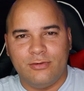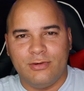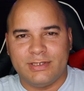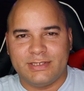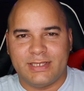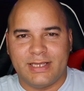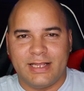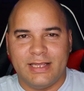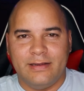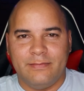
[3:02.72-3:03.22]
lo
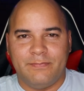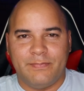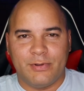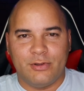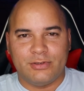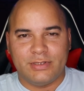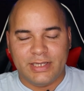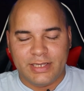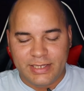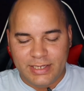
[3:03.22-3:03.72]
estaré
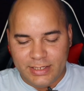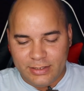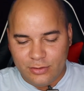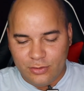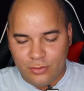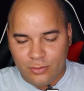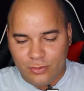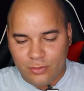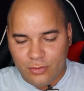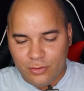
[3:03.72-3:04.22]

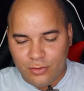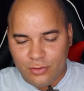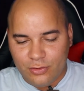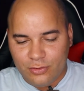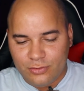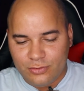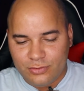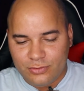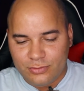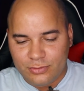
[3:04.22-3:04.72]
protegiendo
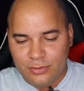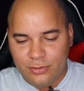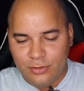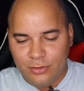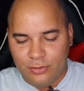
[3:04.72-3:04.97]
con